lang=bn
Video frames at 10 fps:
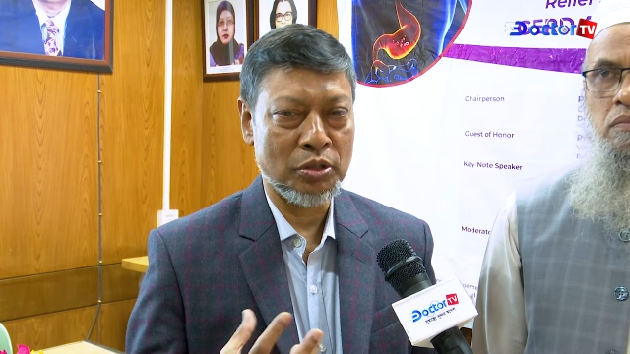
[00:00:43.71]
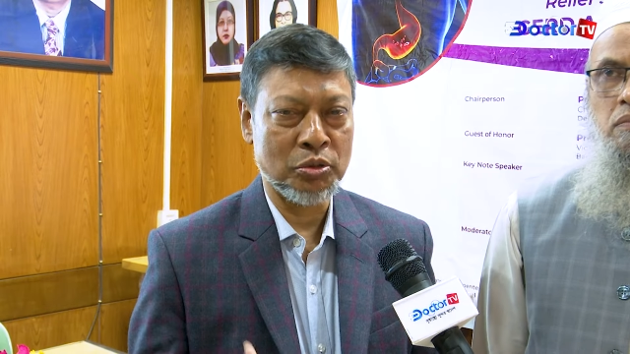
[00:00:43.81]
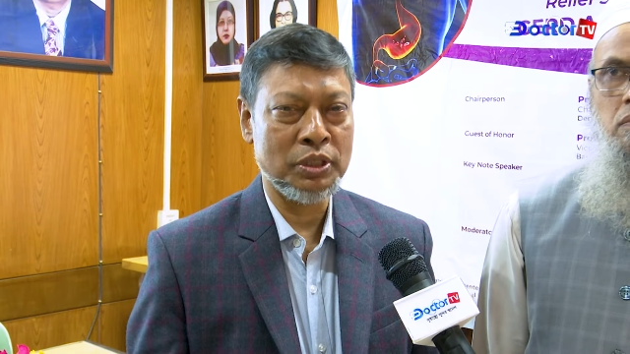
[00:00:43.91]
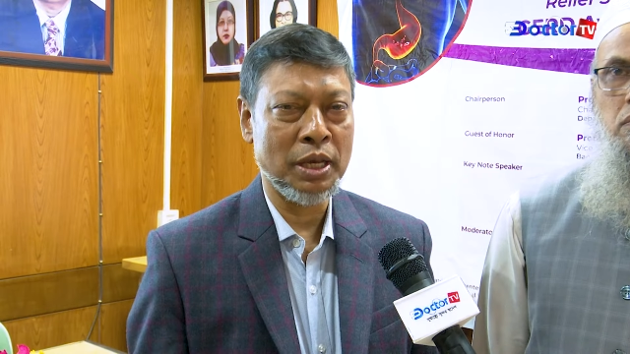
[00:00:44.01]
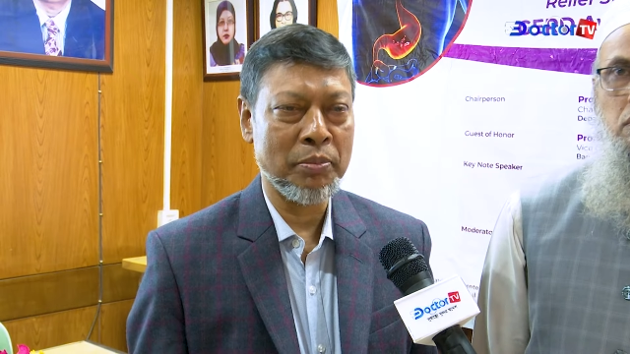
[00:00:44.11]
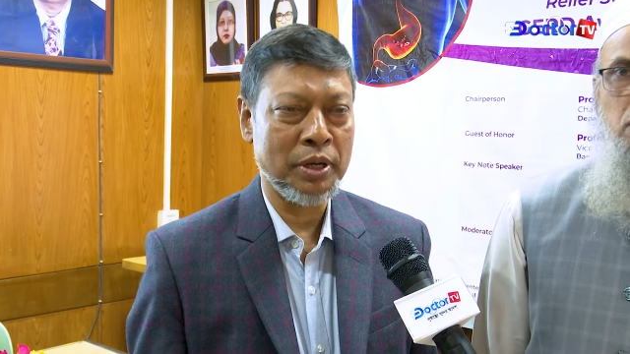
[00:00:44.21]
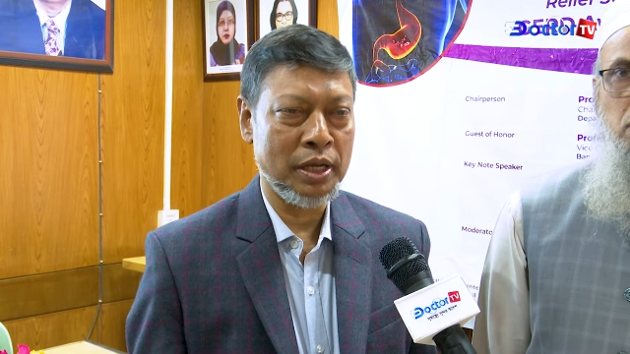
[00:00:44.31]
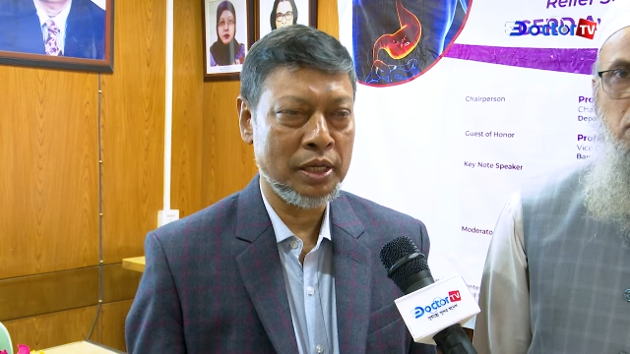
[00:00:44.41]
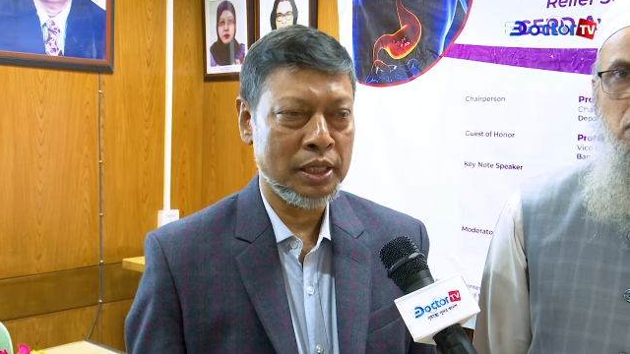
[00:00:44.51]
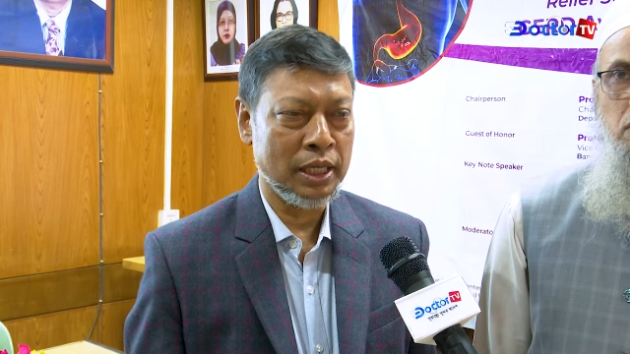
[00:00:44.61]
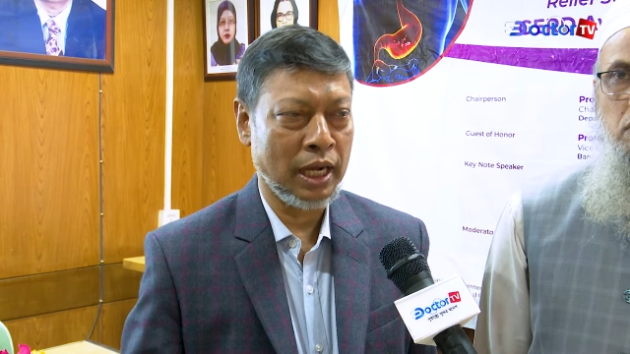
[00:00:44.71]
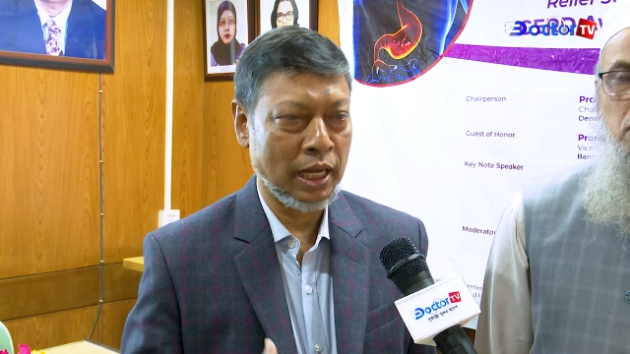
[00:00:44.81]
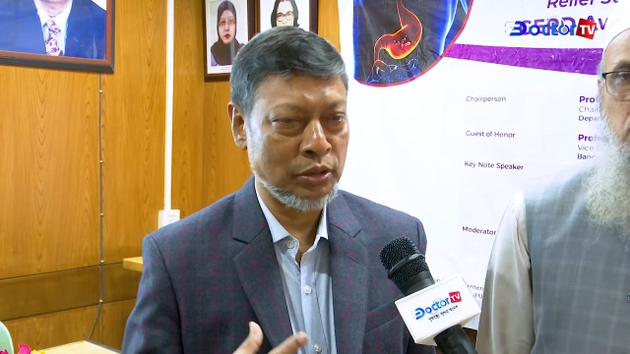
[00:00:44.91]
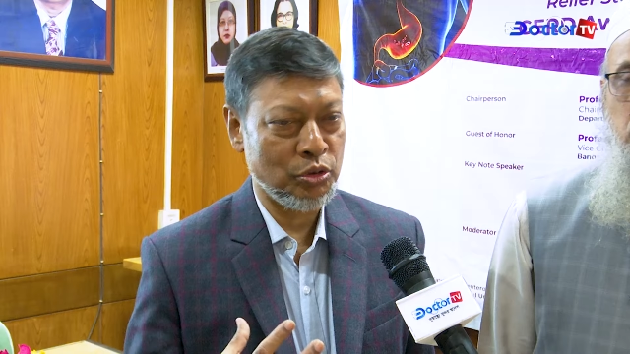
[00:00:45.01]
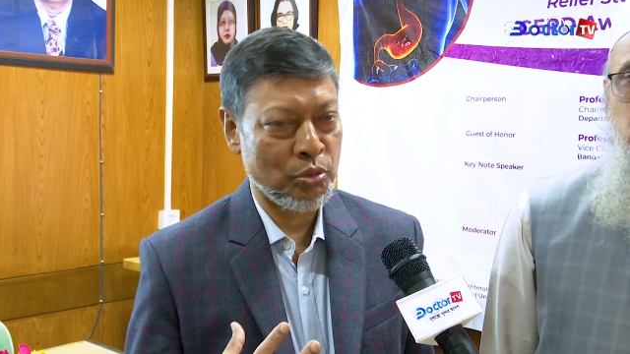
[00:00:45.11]
যদি আমরা এই
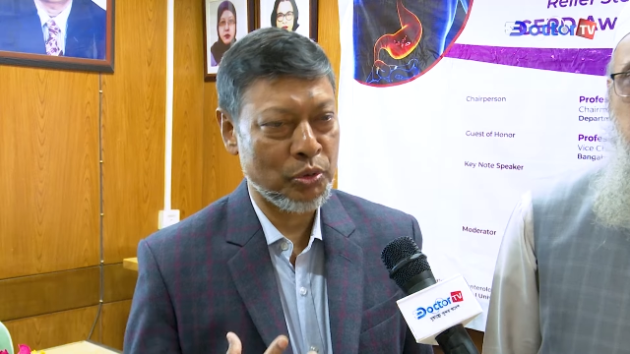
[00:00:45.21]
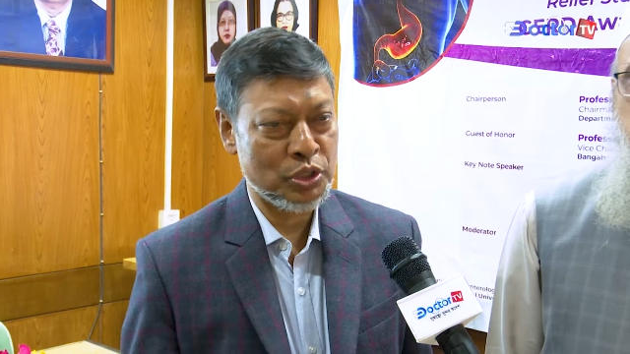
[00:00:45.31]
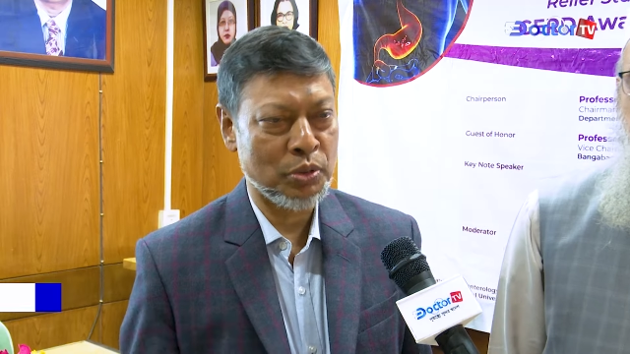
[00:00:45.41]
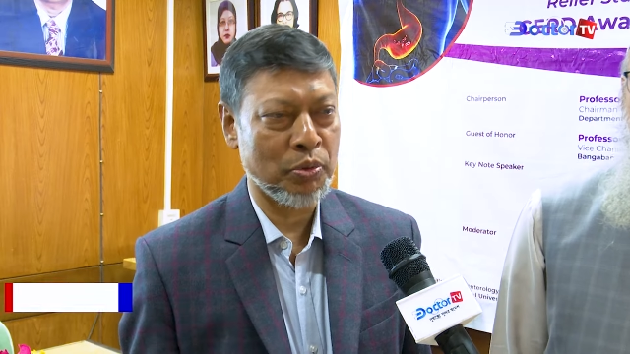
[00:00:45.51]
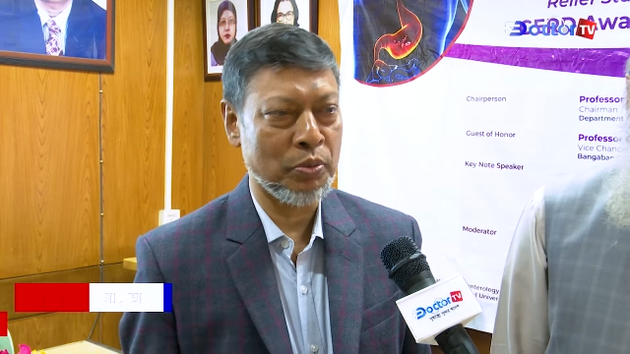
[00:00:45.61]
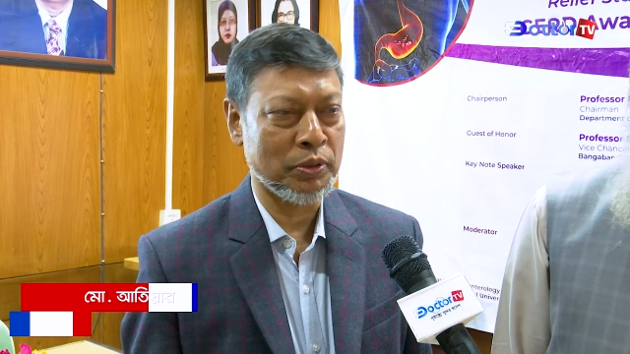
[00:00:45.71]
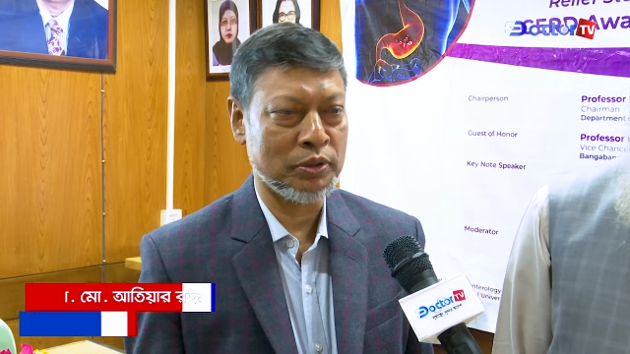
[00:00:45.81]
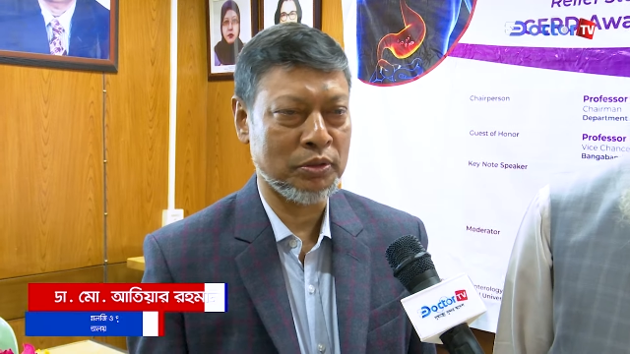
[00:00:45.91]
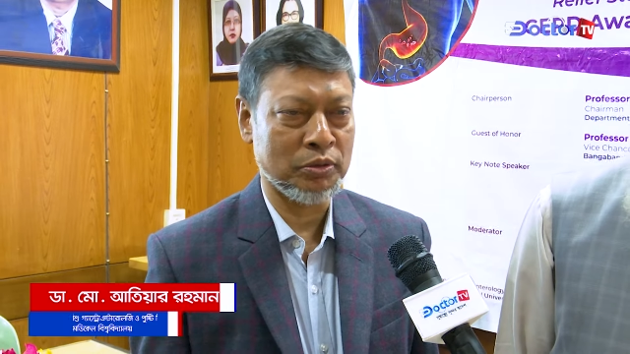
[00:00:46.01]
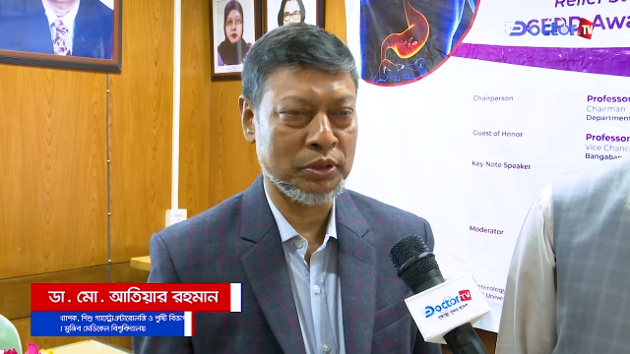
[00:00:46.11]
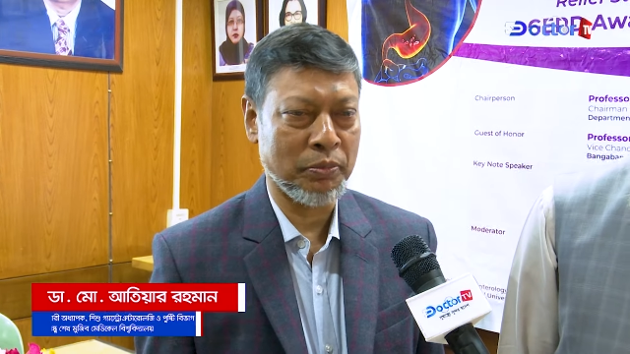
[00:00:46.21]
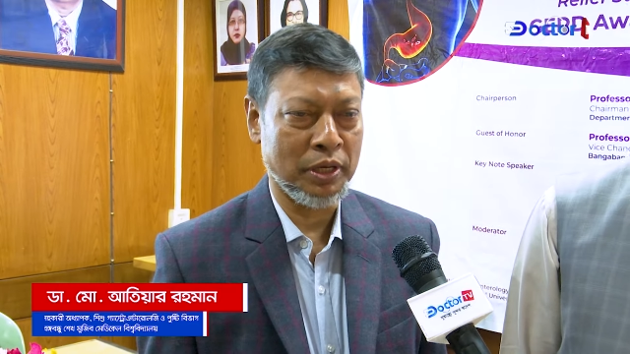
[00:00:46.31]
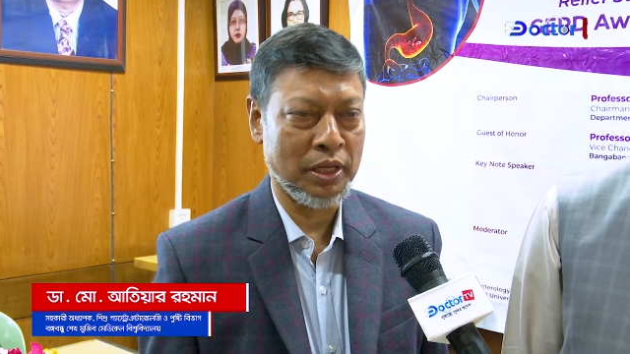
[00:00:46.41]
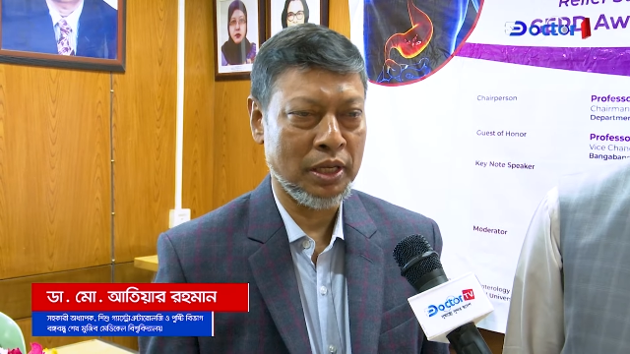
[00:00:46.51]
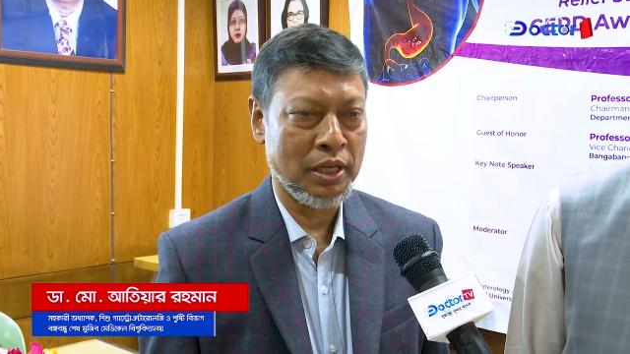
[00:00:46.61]
খাদ্য অবস্থা পরিবর্তন করতে পারি